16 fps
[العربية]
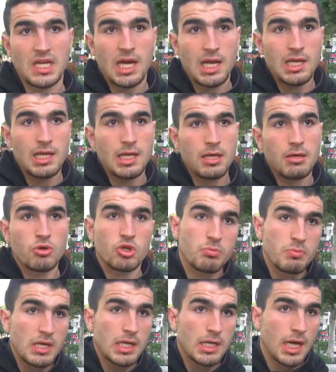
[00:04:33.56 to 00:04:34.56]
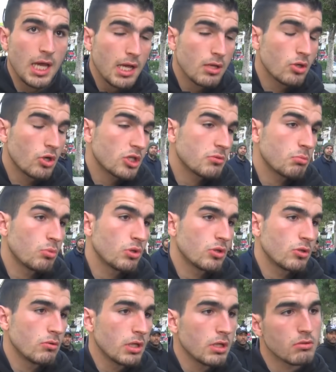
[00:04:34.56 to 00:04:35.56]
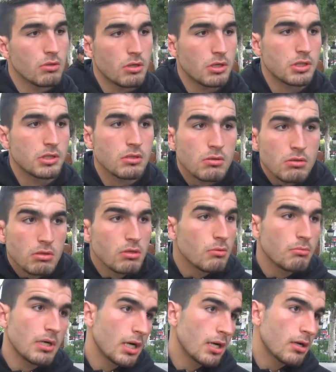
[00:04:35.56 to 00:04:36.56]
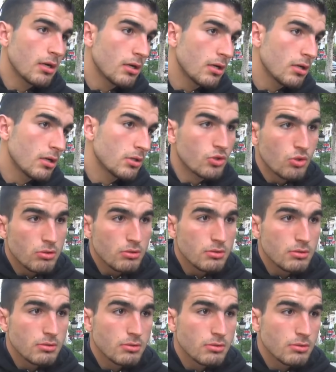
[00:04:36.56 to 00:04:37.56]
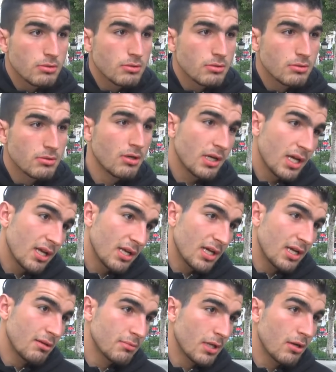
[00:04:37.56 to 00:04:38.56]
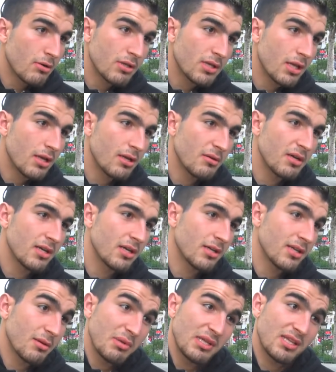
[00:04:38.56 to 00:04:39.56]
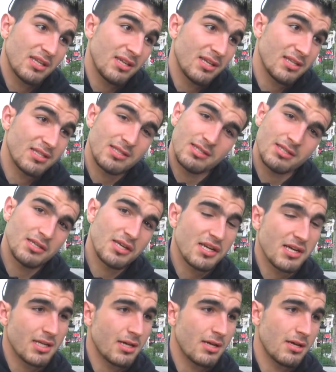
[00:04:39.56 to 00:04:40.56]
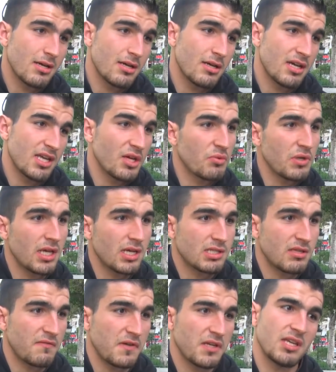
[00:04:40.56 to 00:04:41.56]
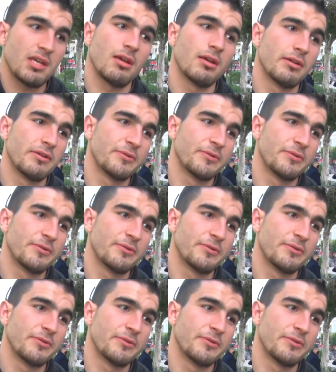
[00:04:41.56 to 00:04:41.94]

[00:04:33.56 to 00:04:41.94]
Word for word: قال لي ورد بالك هي تخرج بودنوي وتخرج كل يوم مع شكون دونك انا كلمتها قلت لها يا بنت الناس رانا انا وياك سيفيني